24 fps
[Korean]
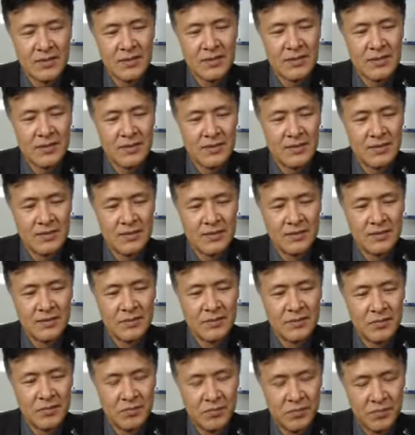
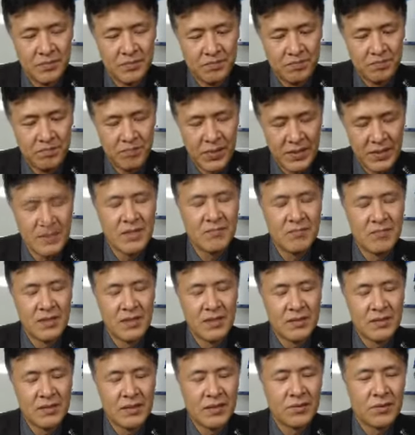그 펀딩
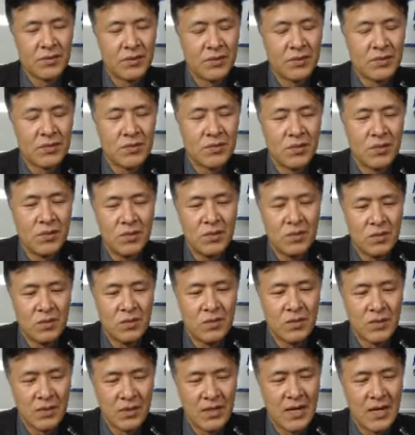받을 때도 그렇고
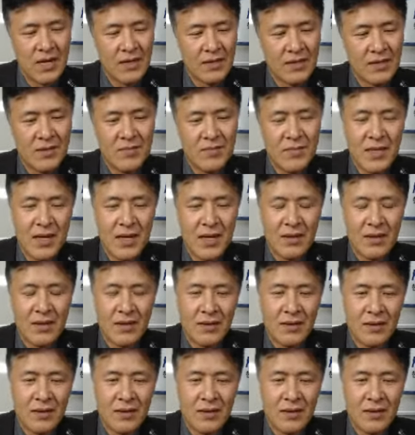그 하게 됩니다.